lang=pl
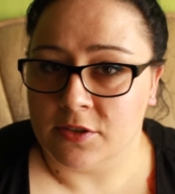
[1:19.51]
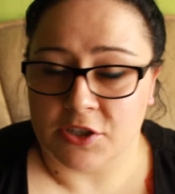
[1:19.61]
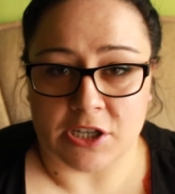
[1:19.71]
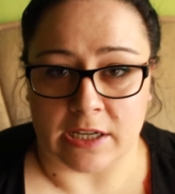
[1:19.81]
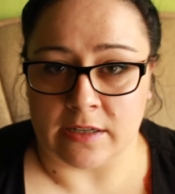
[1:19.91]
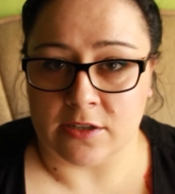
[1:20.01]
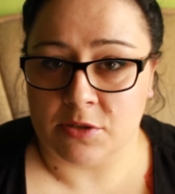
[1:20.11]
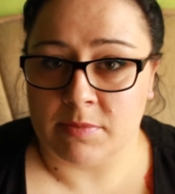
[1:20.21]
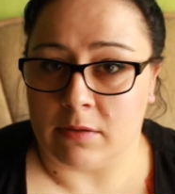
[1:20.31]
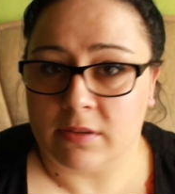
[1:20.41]
Czy czarne,
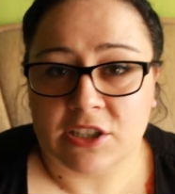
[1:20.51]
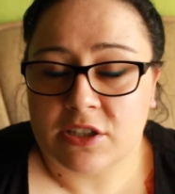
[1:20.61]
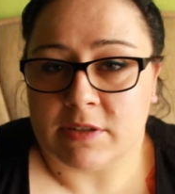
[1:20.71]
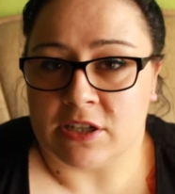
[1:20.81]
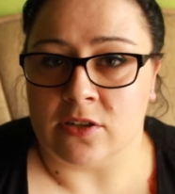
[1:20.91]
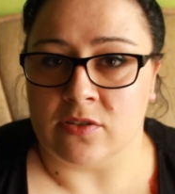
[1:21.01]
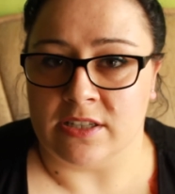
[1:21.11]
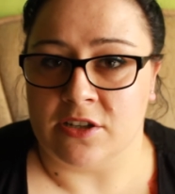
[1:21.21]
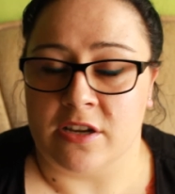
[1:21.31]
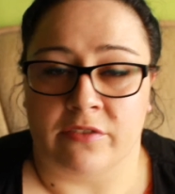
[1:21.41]
czy białe, też nie ma żadnego
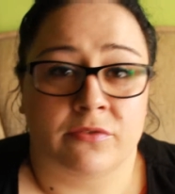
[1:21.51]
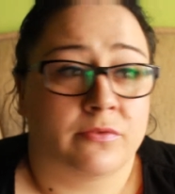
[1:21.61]
znaczenia.